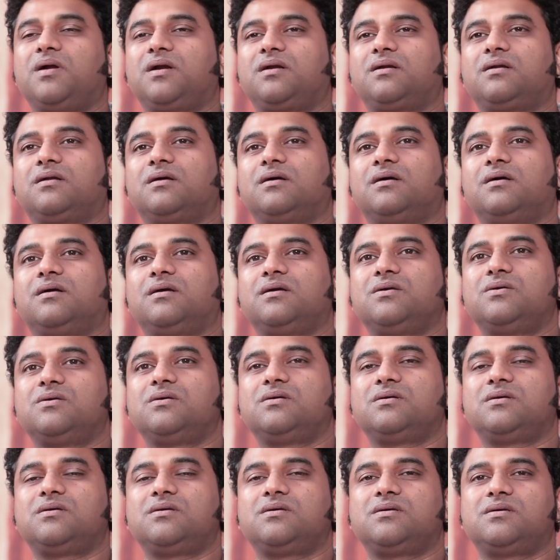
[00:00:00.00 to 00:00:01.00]
பட்
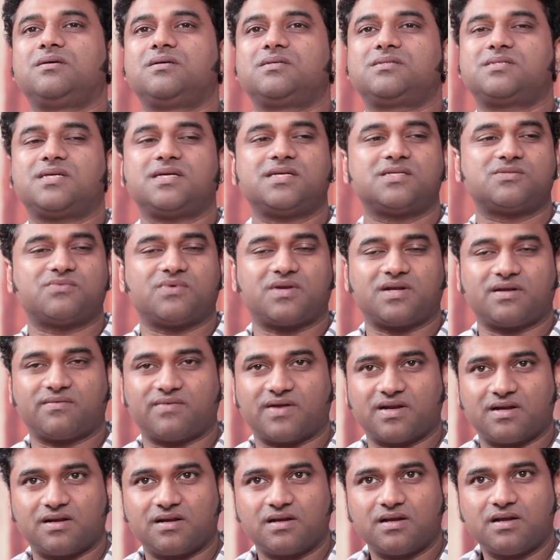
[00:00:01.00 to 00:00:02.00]
சிங்ஸ் வெரி
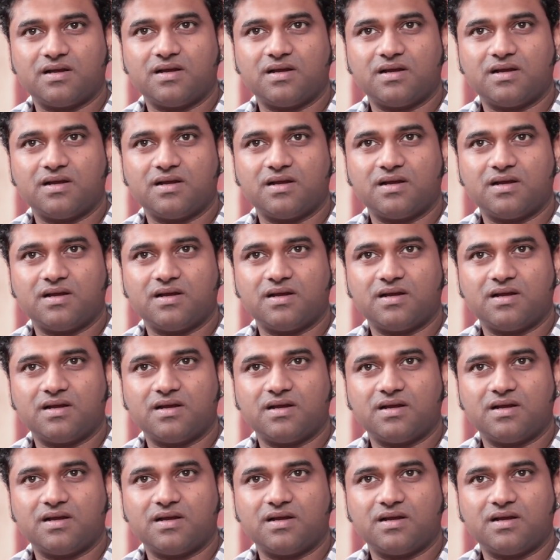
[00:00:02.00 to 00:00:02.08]
வெல்